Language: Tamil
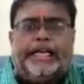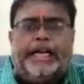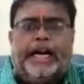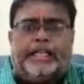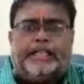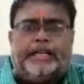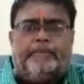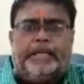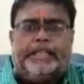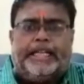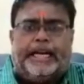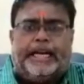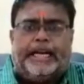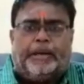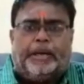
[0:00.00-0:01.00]
ஐயா
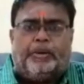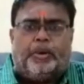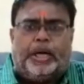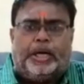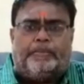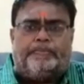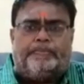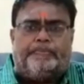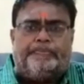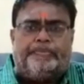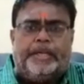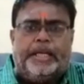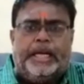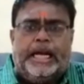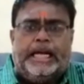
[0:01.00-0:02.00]
தமிழ் திரைப்பட உலகம்
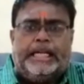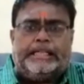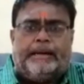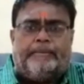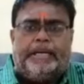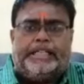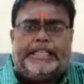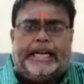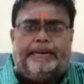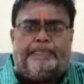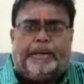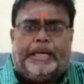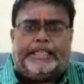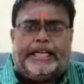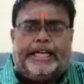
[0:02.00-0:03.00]
தமிழ்
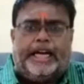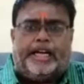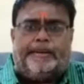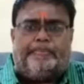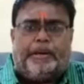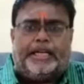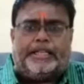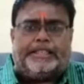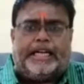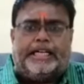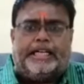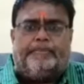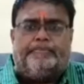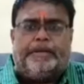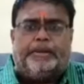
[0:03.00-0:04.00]
திரைப்பட தயாரிப்பாளர்
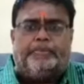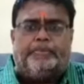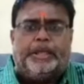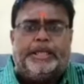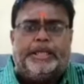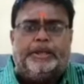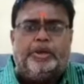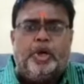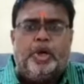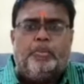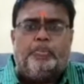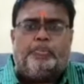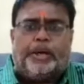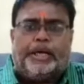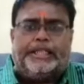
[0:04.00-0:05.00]
சங்கம் என்பது
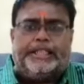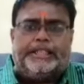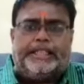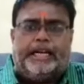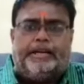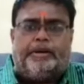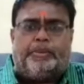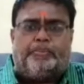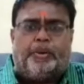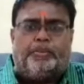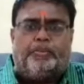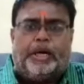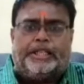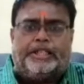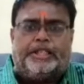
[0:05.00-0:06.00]
புரட்சித் தலைவர்
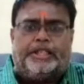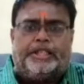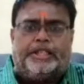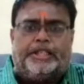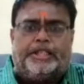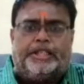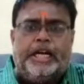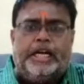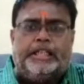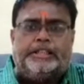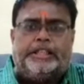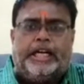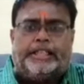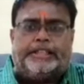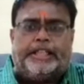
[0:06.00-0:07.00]
பொன்மனச்செம்மல்
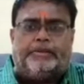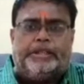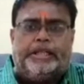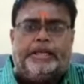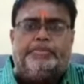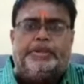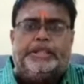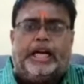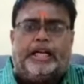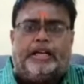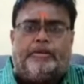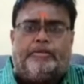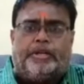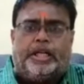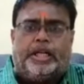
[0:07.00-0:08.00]
டாக்டர்
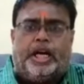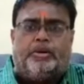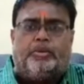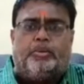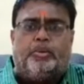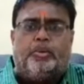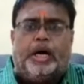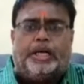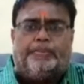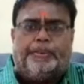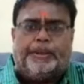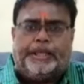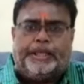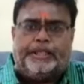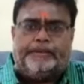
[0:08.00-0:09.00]
எம்ஜிஆர் அவர்களால்
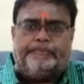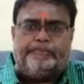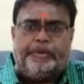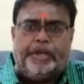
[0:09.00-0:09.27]
உருவாக்கப்பட்டது